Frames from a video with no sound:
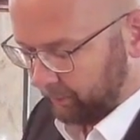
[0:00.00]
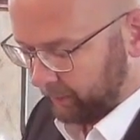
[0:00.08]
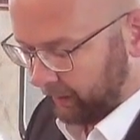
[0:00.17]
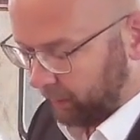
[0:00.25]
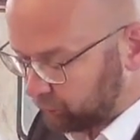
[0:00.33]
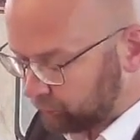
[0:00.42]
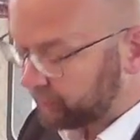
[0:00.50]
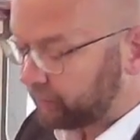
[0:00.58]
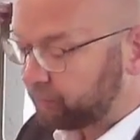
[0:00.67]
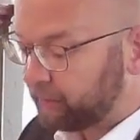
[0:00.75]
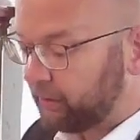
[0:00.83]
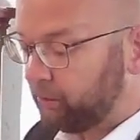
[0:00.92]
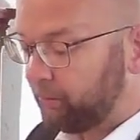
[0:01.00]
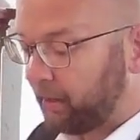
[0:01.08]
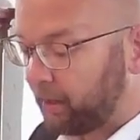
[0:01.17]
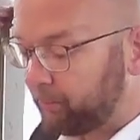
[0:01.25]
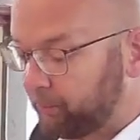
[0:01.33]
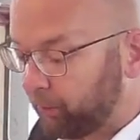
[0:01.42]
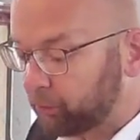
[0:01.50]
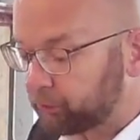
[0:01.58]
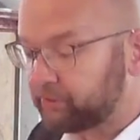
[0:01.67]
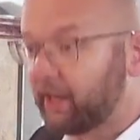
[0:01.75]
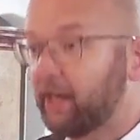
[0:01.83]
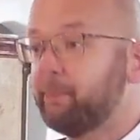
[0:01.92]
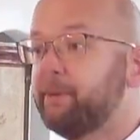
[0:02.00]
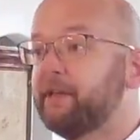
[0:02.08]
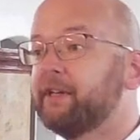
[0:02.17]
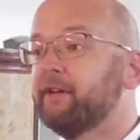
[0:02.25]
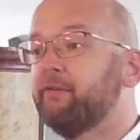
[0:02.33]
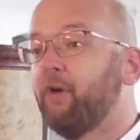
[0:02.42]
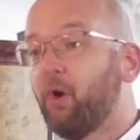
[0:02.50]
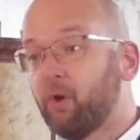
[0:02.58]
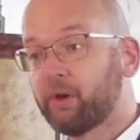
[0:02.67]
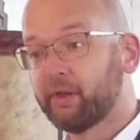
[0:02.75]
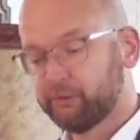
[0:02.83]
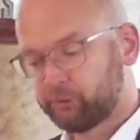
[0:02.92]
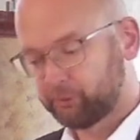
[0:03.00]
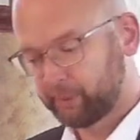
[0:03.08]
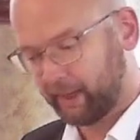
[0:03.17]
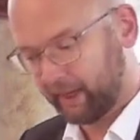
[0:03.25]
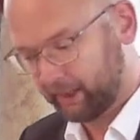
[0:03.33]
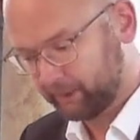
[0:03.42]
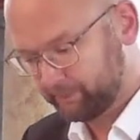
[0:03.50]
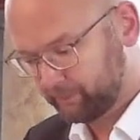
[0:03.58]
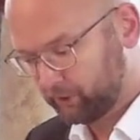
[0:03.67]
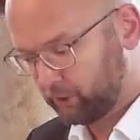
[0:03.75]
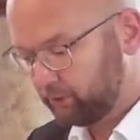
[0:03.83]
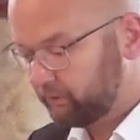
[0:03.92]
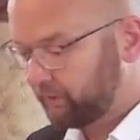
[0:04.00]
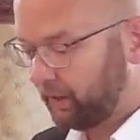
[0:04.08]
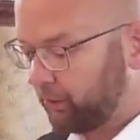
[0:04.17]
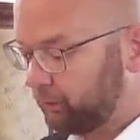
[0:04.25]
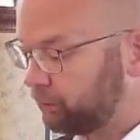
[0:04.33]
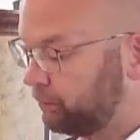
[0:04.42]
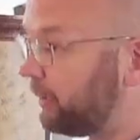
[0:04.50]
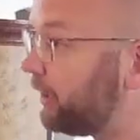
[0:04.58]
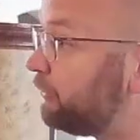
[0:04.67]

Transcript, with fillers: Außer dass wir über buchstäbliche Wolken sprechen, können wir auch über